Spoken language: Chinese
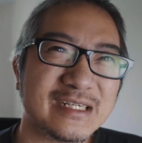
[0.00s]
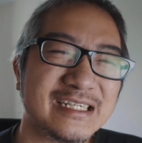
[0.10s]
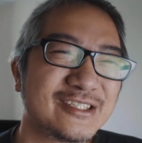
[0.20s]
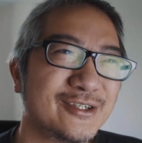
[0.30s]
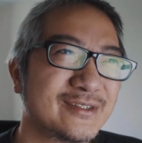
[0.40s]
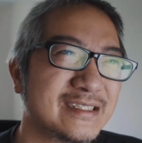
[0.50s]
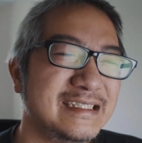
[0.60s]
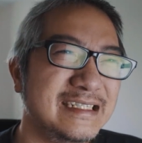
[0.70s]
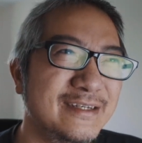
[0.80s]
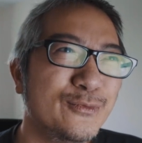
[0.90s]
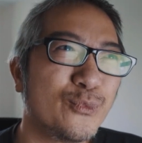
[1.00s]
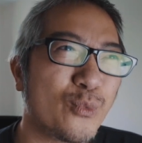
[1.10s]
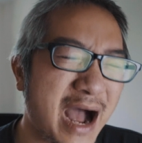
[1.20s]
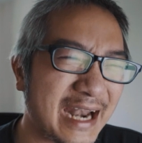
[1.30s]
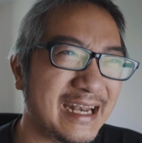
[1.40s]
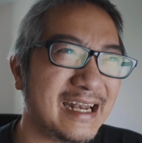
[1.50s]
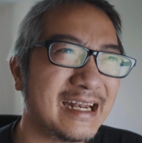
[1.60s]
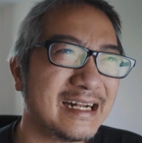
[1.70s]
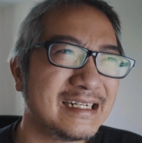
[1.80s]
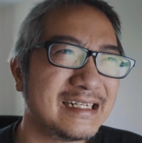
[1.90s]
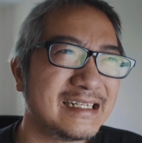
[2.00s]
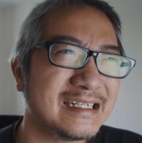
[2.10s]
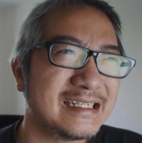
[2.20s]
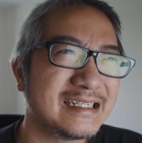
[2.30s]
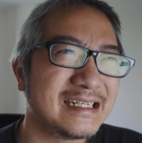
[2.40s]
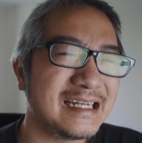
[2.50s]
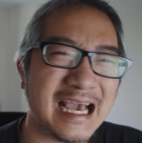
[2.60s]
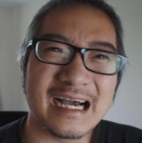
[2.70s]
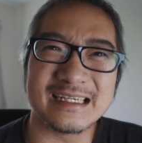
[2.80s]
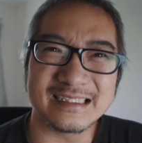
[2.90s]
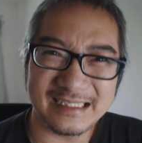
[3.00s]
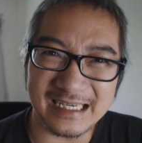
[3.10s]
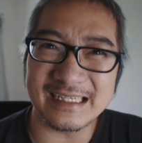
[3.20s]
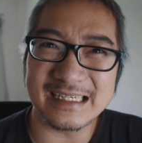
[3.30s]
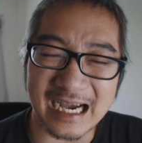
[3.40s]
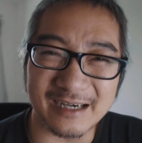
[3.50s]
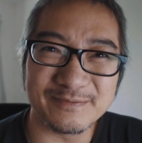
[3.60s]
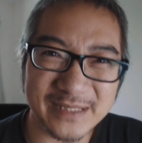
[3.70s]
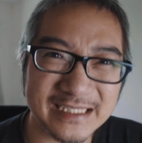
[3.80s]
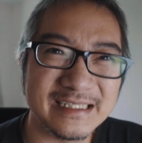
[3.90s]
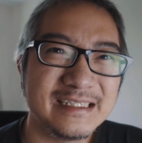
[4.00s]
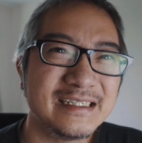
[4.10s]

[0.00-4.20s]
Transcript: 那时候是一万两千港币，